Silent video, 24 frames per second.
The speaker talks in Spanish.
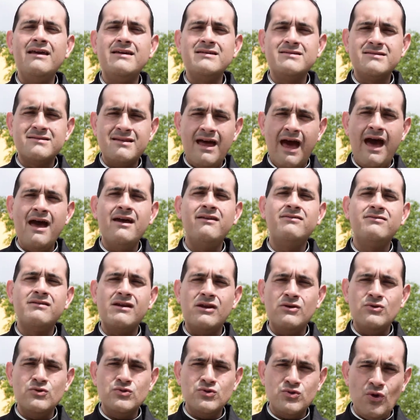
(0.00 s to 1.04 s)
está
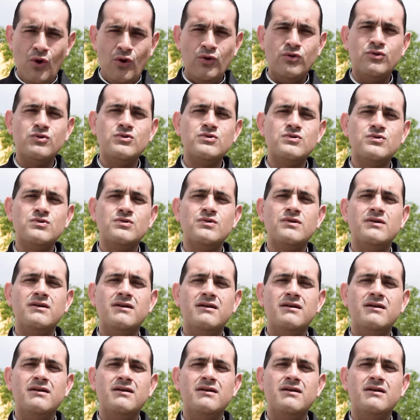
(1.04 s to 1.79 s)
entre nosotros,